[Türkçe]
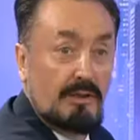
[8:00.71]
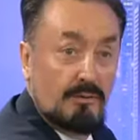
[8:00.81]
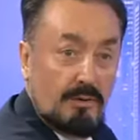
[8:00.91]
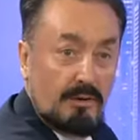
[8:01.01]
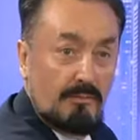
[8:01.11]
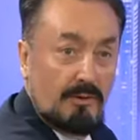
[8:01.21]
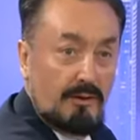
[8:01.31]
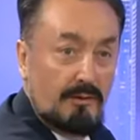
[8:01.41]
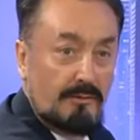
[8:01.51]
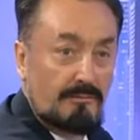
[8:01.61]
Yukarıda mı
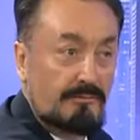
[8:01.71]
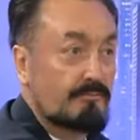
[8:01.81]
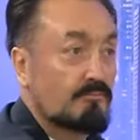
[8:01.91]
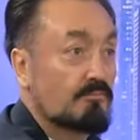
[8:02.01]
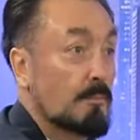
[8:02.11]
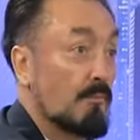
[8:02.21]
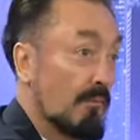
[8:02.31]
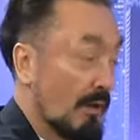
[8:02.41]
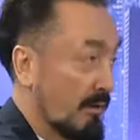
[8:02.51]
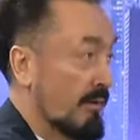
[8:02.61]
kaldı?
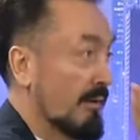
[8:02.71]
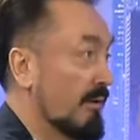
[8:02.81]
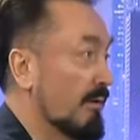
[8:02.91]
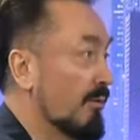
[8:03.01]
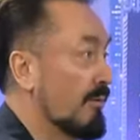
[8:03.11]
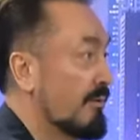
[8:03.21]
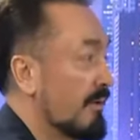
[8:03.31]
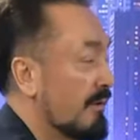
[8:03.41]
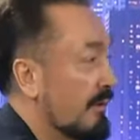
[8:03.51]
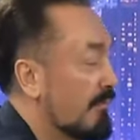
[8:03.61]
Getirin
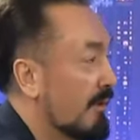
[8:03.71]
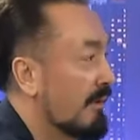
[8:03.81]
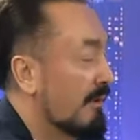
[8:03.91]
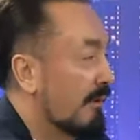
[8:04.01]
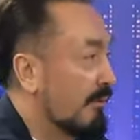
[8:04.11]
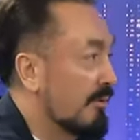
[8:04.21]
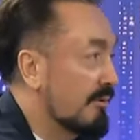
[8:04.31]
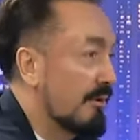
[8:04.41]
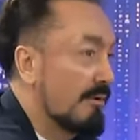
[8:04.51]
gösterteyim madalyamı. İnşallah. Için.